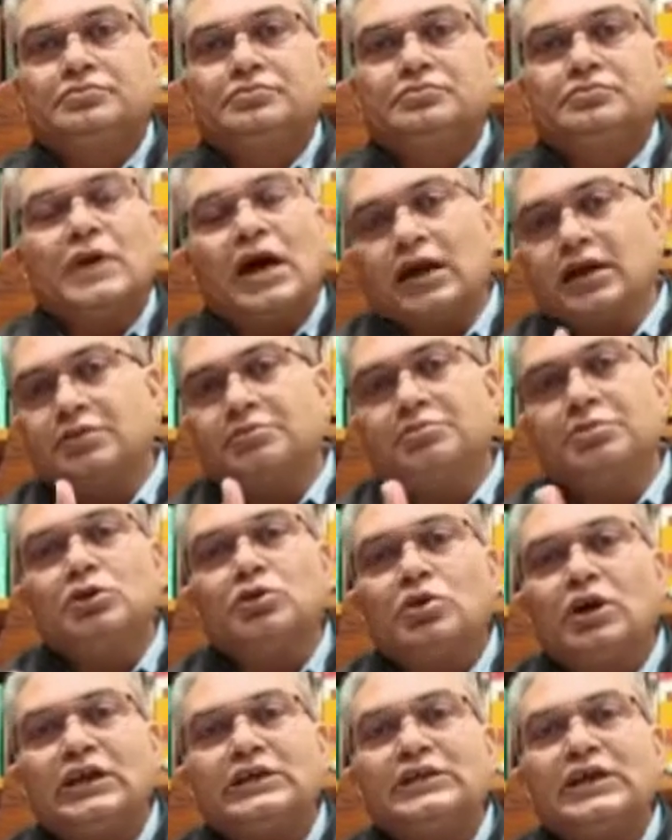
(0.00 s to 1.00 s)
भारत में
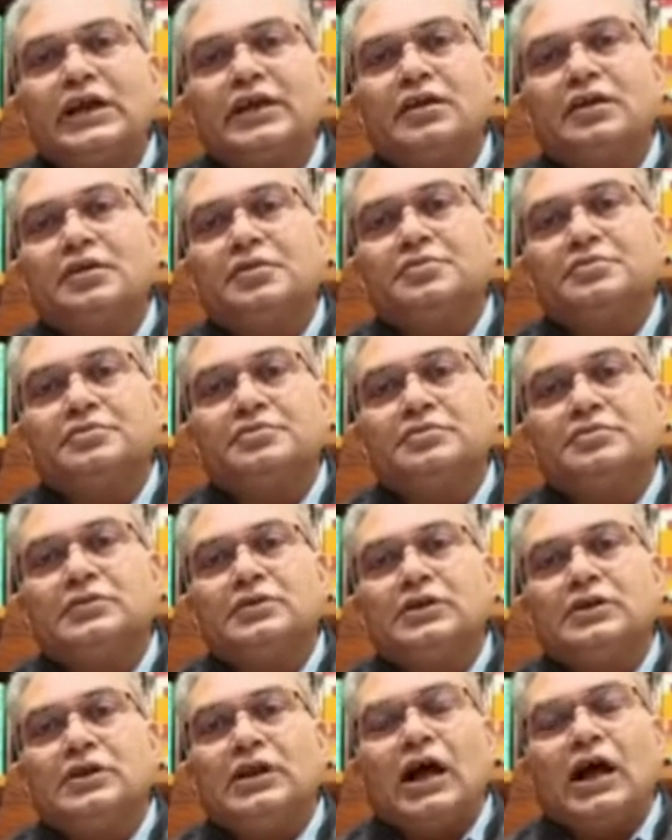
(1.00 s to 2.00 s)
तो आ जाएंगे
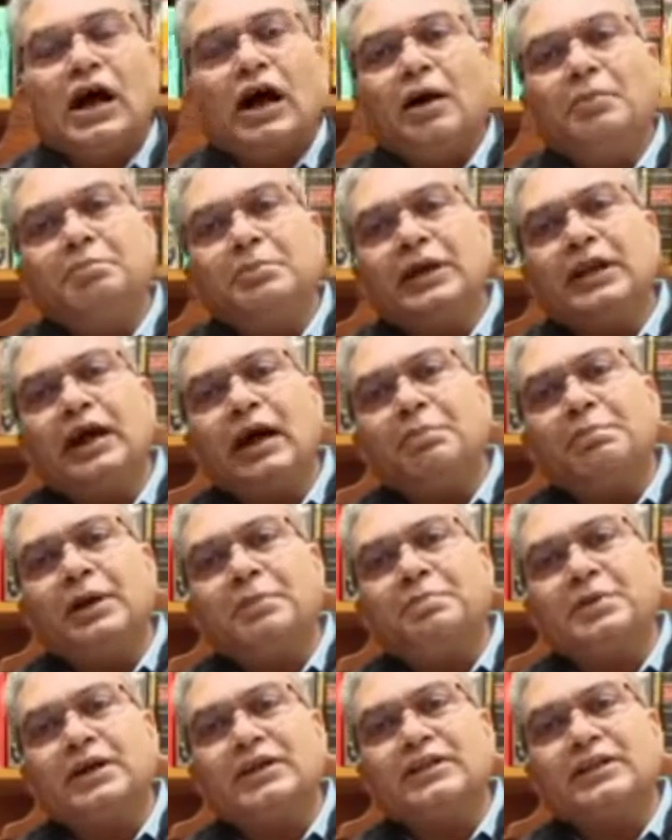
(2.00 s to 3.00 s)
हम बिना
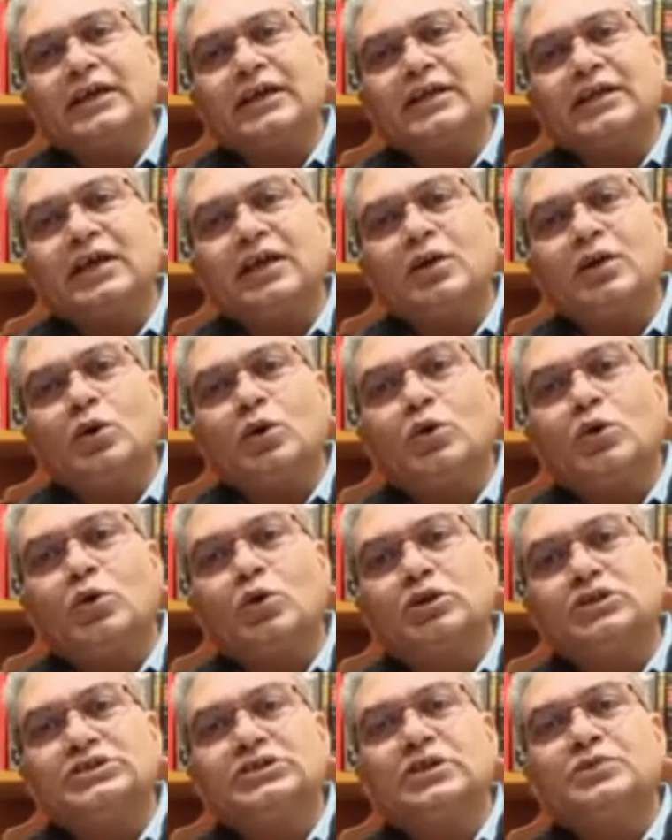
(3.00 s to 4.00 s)
पेपर देखे लोगों
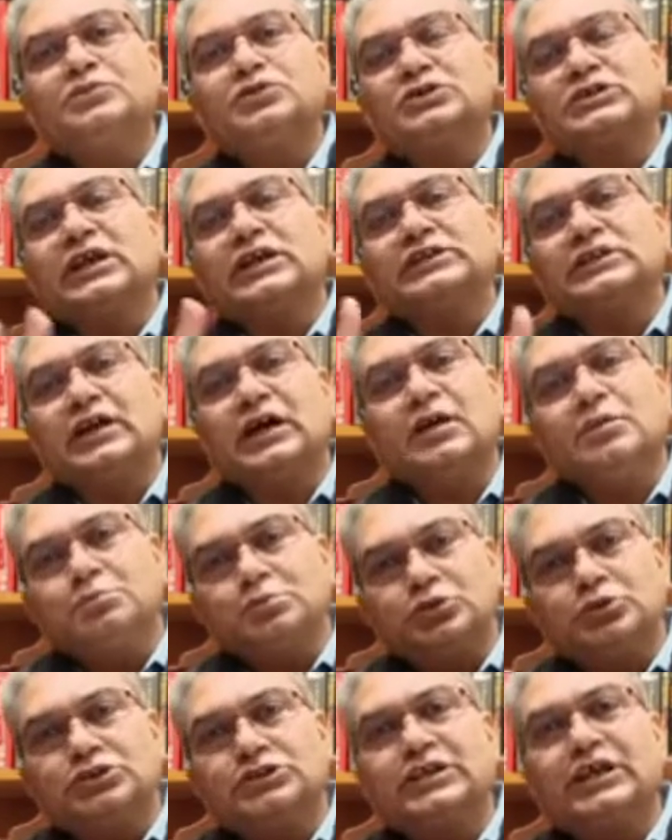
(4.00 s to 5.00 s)
को सिर्फ उसका धर्म
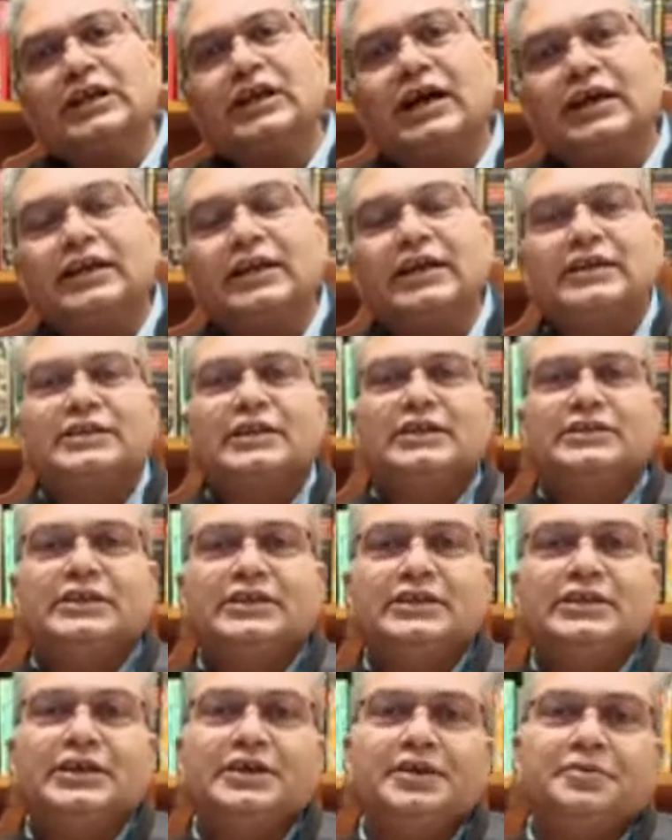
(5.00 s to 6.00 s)
पूछ के नागरिकता दे
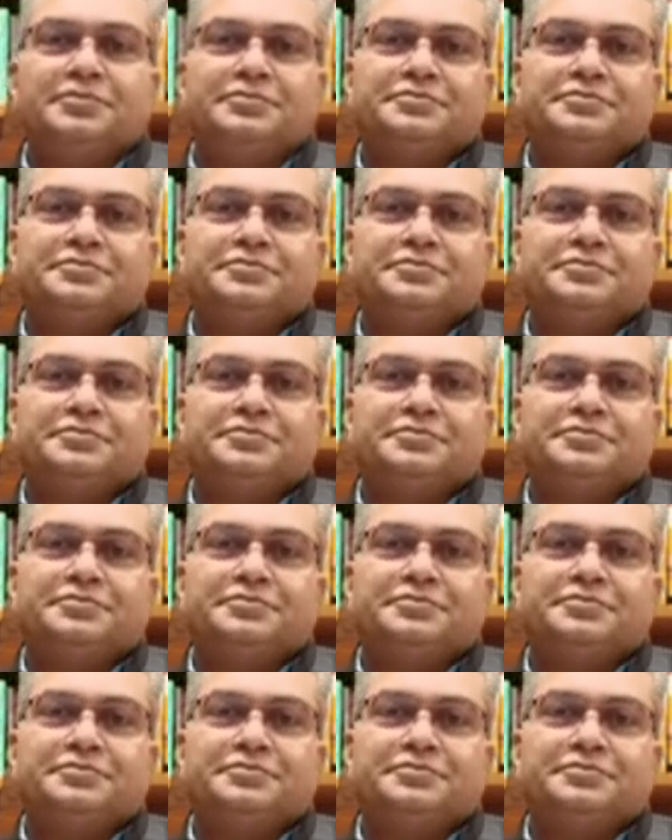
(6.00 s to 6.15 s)
देंगे